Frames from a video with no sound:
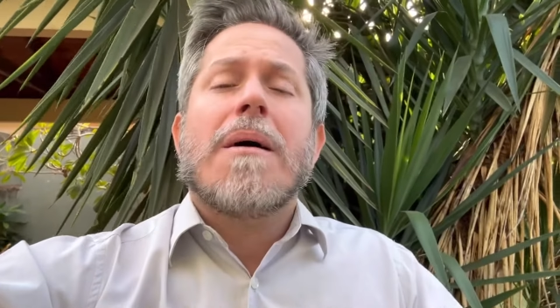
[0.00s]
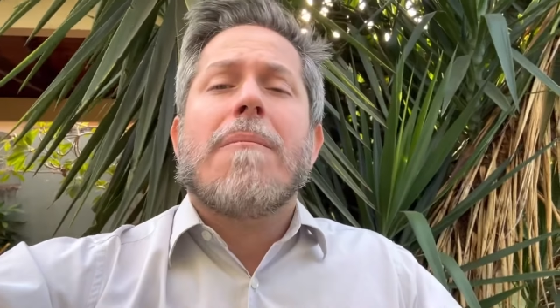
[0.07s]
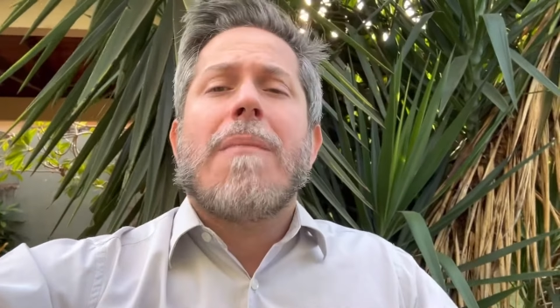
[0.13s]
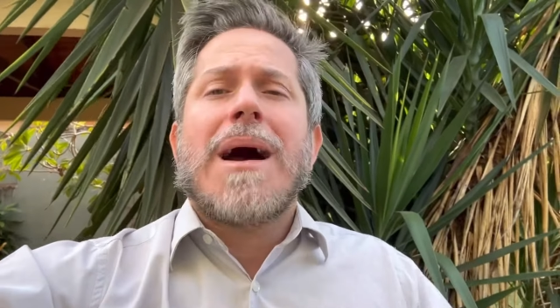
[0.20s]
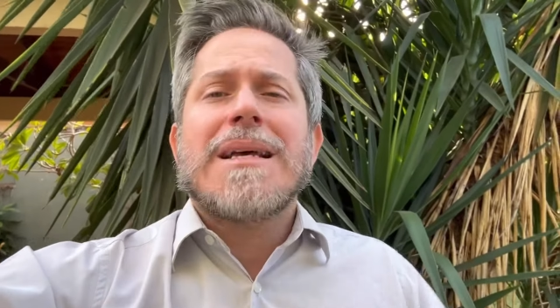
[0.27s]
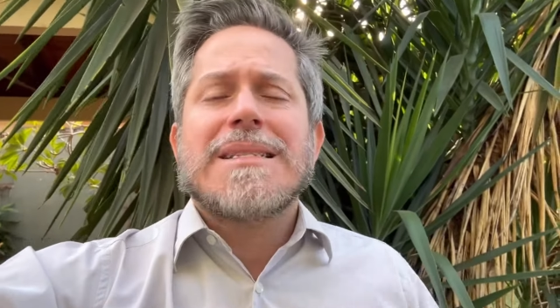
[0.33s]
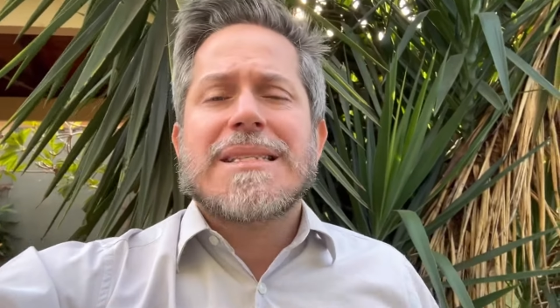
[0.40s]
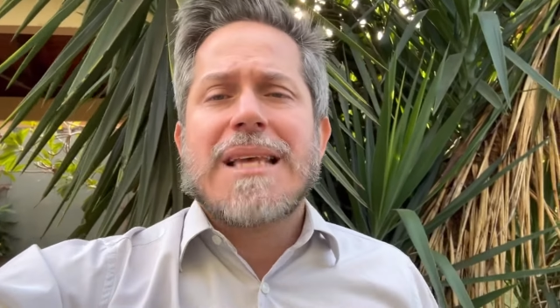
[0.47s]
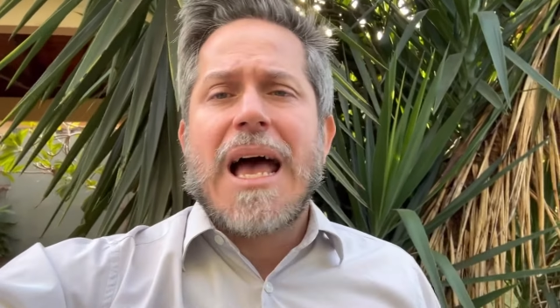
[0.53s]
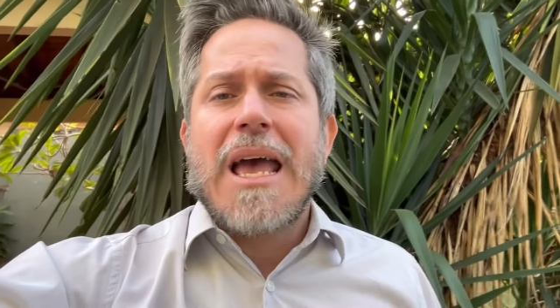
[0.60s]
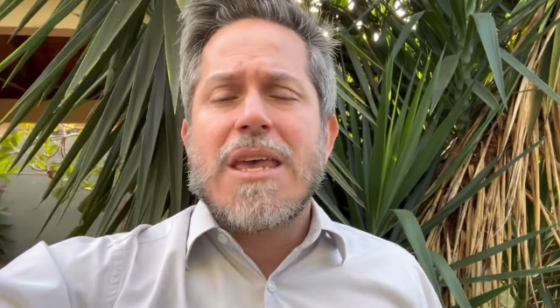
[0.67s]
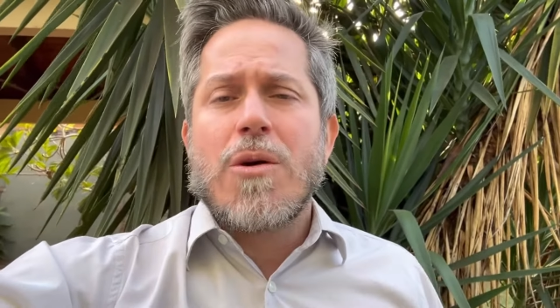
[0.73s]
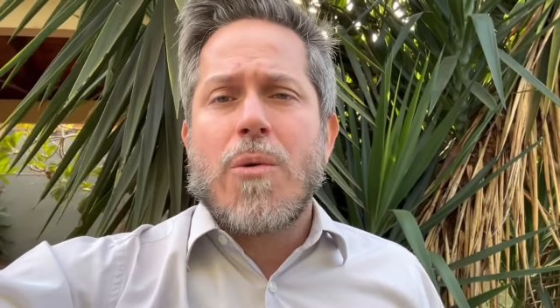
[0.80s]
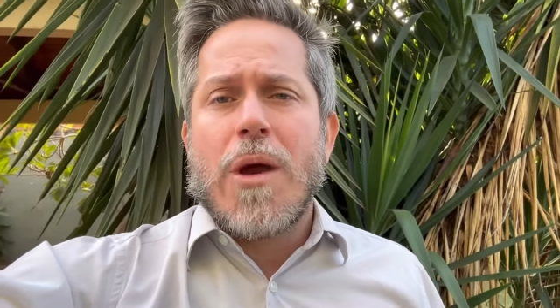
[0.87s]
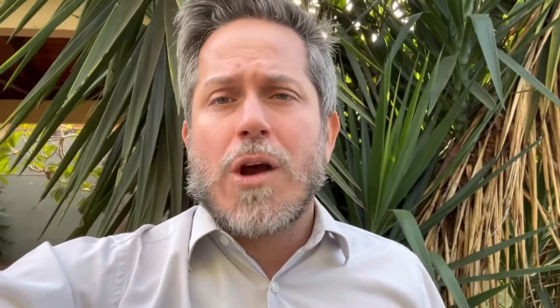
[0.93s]
mas
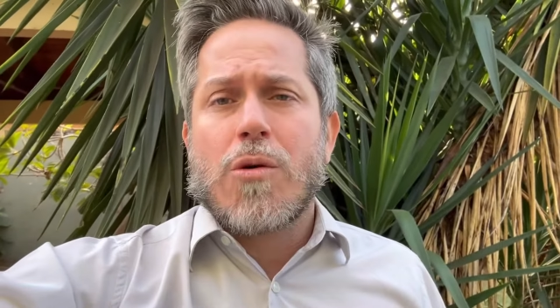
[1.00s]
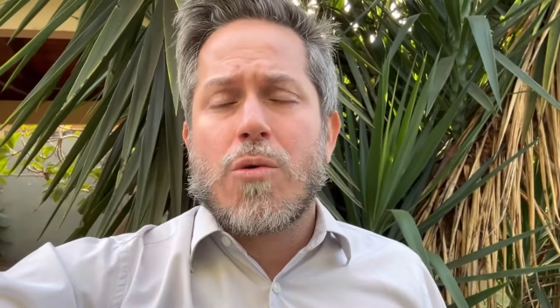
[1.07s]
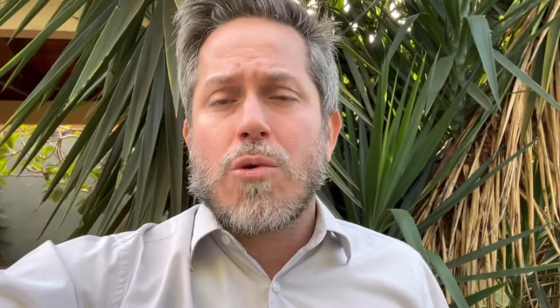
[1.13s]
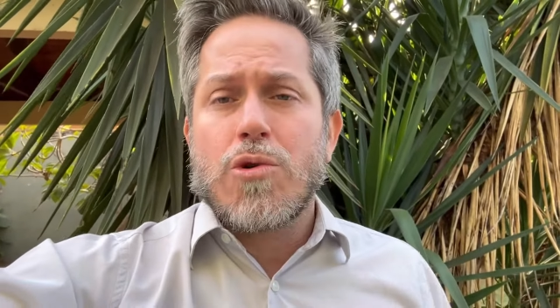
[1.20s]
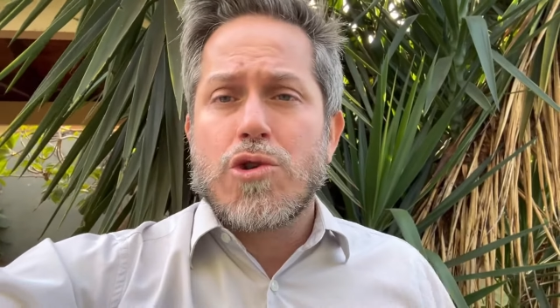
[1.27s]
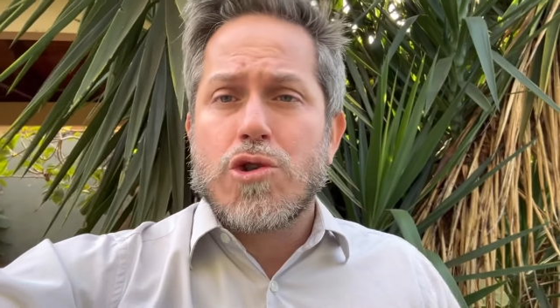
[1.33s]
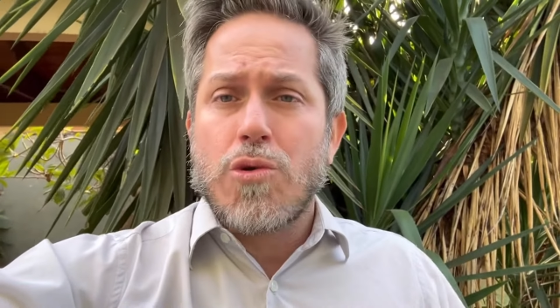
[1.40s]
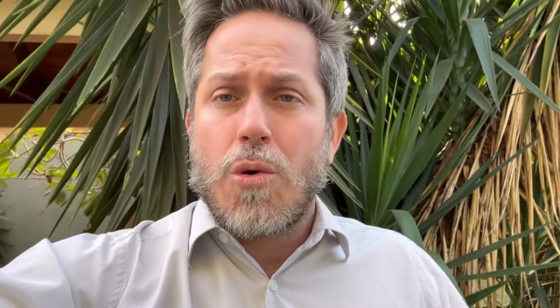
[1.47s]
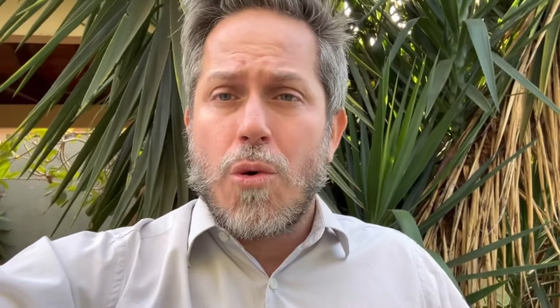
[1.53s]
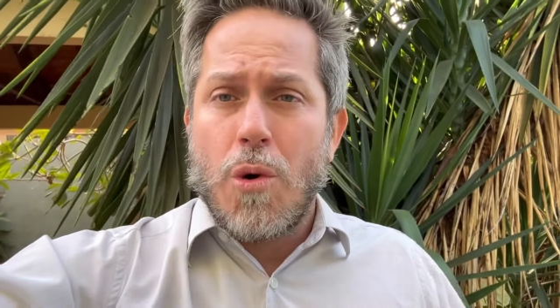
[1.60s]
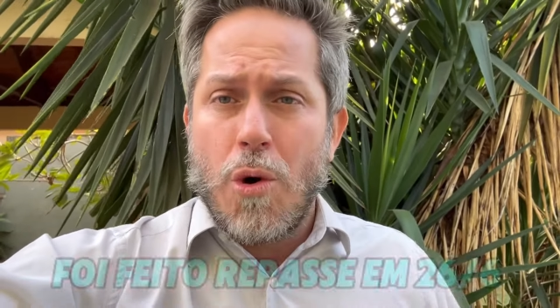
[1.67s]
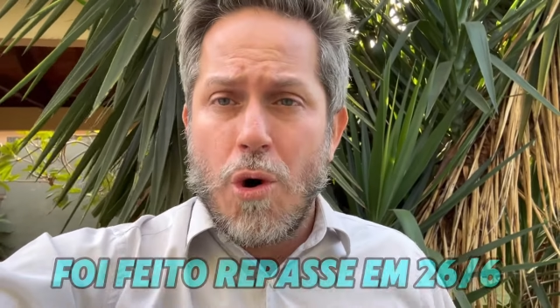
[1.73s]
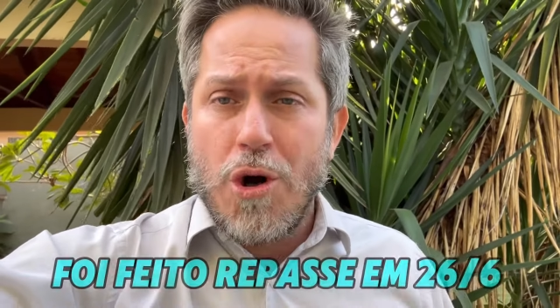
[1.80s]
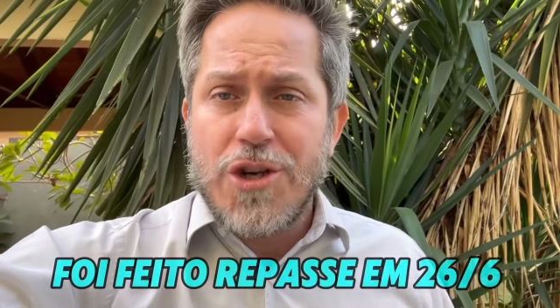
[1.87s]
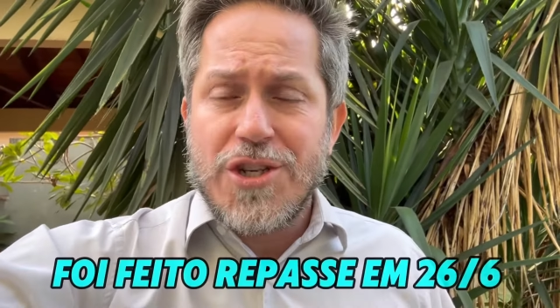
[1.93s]
saiu o recurso
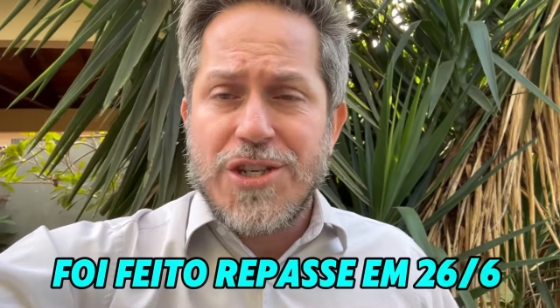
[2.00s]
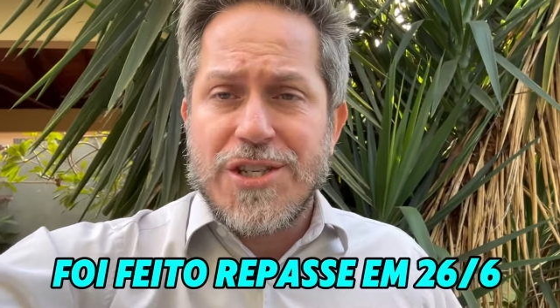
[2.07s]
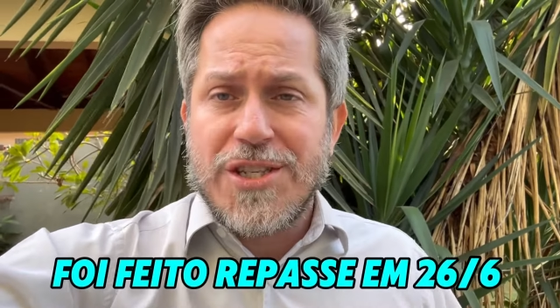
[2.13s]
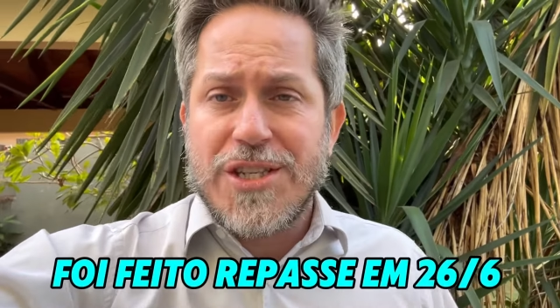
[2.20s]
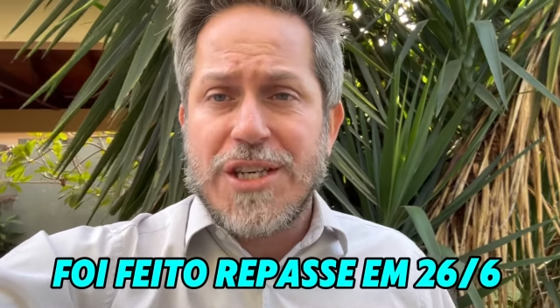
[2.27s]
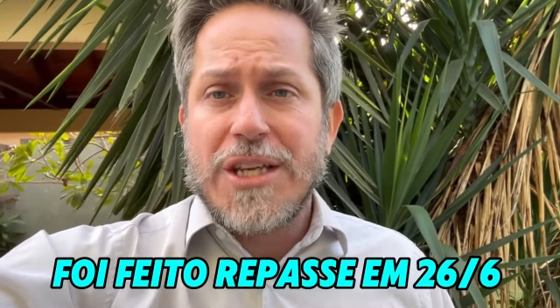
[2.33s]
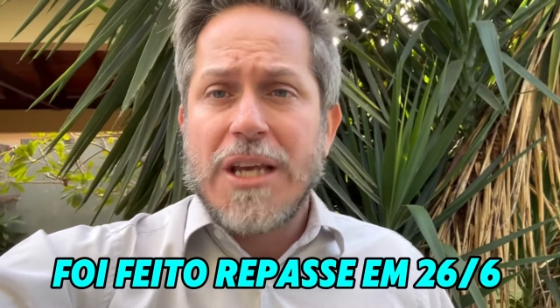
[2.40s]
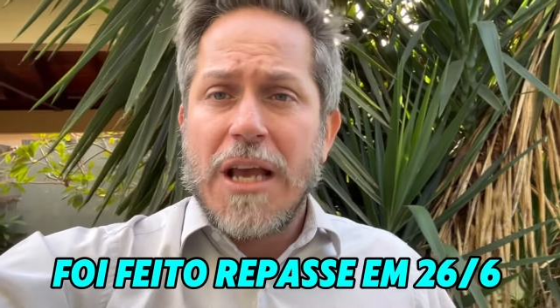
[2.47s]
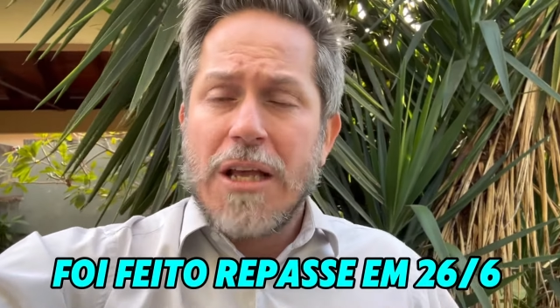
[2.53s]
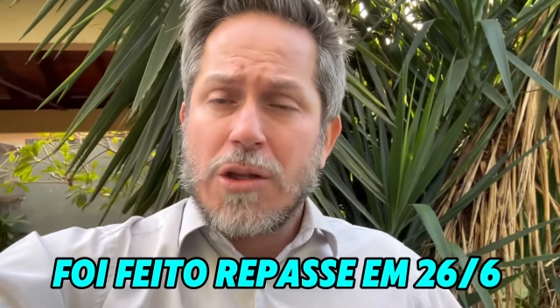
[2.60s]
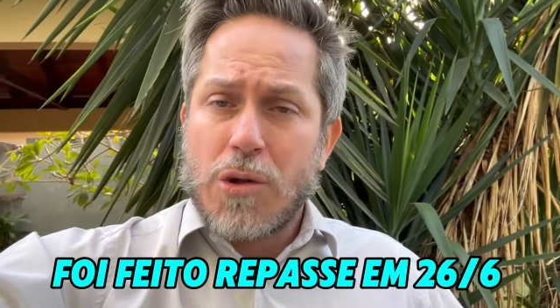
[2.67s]
hoje sim.